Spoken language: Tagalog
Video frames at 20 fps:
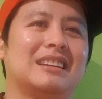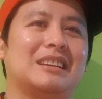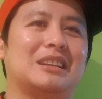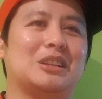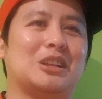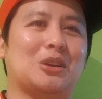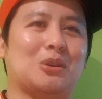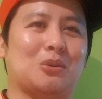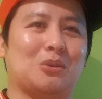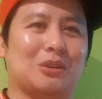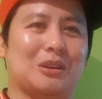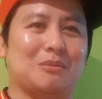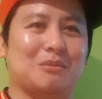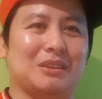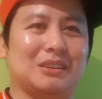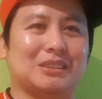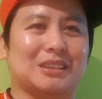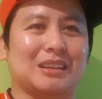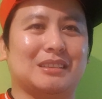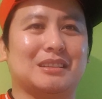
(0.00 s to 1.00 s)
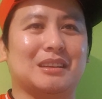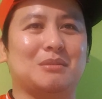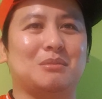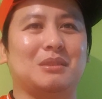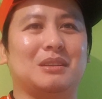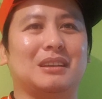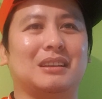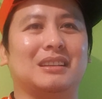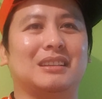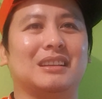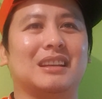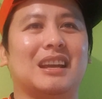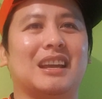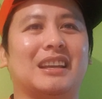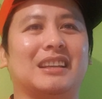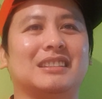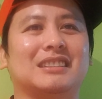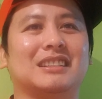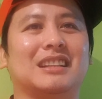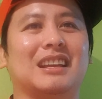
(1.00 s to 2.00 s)
hindi ko naman sasabihin
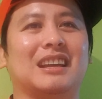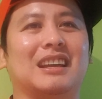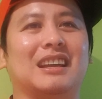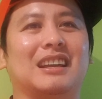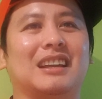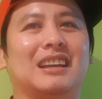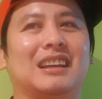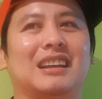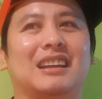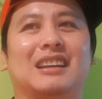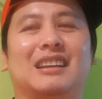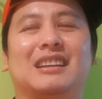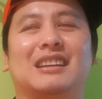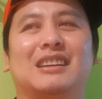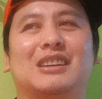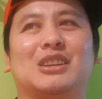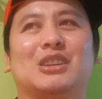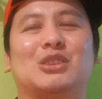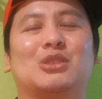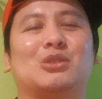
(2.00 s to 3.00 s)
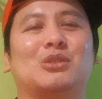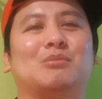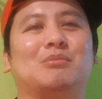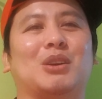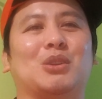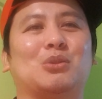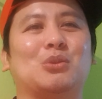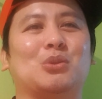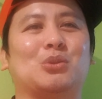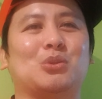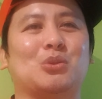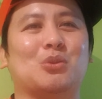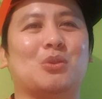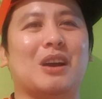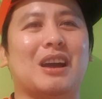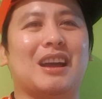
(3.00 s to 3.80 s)
guys na matutuwa